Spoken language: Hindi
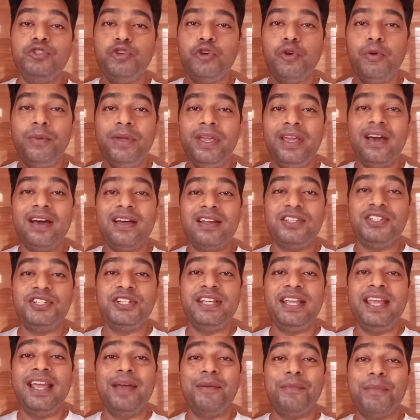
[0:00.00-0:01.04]
जो भी
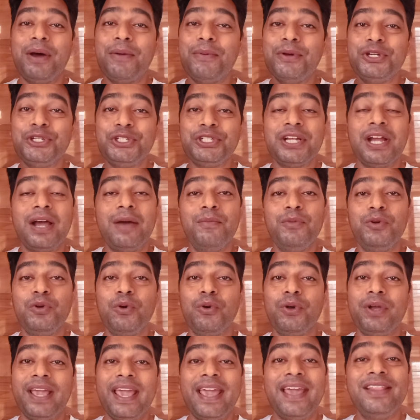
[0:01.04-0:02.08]
अर्जी है बाबा श्याम
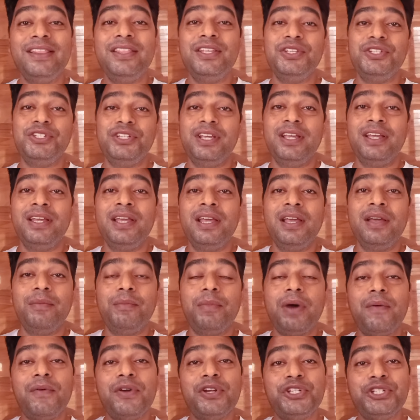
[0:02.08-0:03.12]
को कह दीजिए
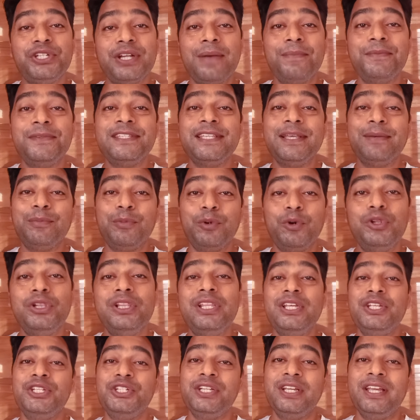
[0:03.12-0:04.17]
बाबा श्याम से बोल
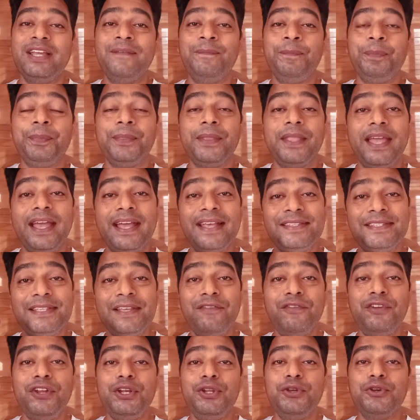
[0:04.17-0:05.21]
दीजिए ऐसे
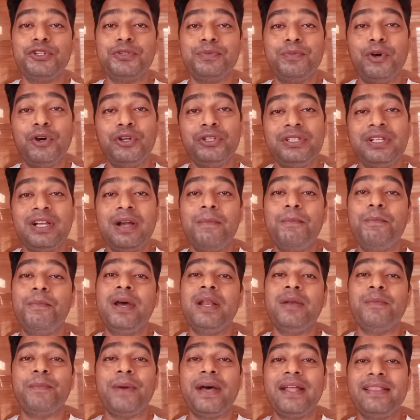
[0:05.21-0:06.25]
वीडियोस बहुत कम
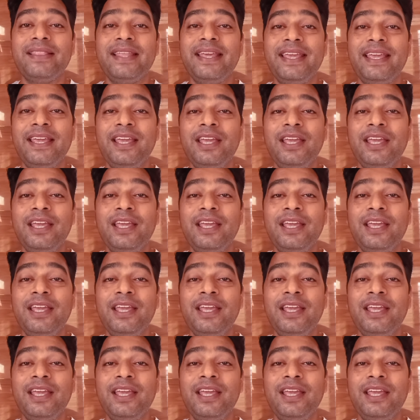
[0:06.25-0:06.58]
बन पाते